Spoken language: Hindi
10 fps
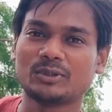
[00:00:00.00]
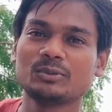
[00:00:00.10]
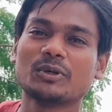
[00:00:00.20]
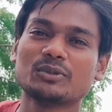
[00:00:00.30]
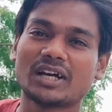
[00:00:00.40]
बहुत
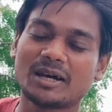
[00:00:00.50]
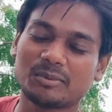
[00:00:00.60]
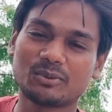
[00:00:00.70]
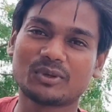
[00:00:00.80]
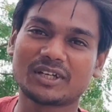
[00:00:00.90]
बहुत आप
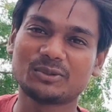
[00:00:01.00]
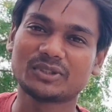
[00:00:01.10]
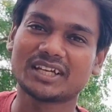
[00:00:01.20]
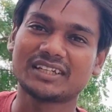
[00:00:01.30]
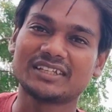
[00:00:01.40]
लोगों का
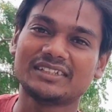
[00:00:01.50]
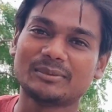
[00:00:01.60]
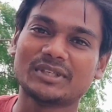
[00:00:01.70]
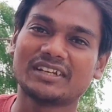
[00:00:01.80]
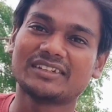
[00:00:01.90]
योगदान है ये
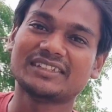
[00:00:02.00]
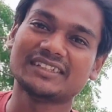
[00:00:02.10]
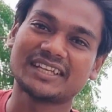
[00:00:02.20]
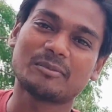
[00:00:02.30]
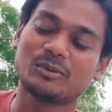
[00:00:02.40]
मेरा नहीं है
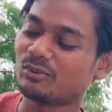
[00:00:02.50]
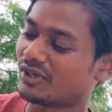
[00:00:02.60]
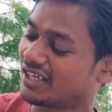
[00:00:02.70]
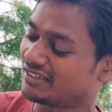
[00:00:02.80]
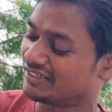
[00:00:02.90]
ये आप लोगों
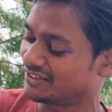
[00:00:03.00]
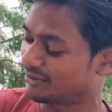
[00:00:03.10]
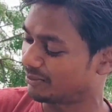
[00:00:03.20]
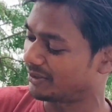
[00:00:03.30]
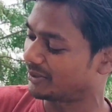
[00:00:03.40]
का है ये
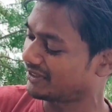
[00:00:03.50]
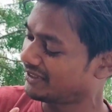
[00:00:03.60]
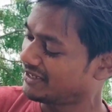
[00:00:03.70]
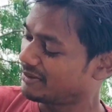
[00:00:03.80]
सिल्वर प्ले बटन